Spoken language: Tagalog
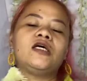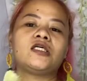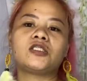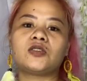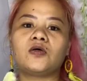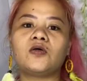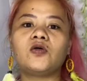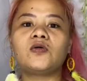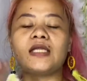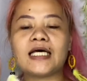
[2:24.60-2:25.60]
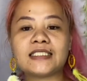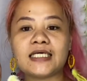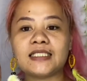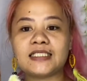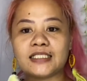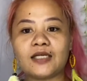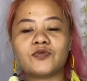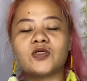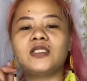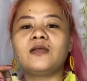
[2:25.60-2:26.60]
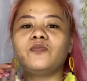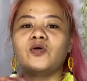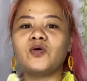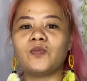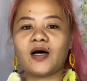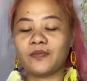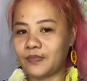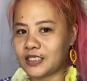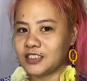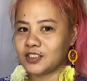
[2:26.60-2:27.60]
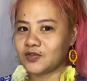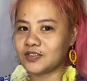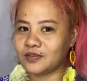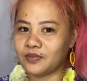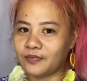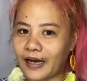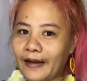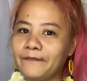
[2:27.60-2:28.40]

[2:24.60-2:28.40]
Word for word: So, yung nasa description din po yung mga pages ko sa baba.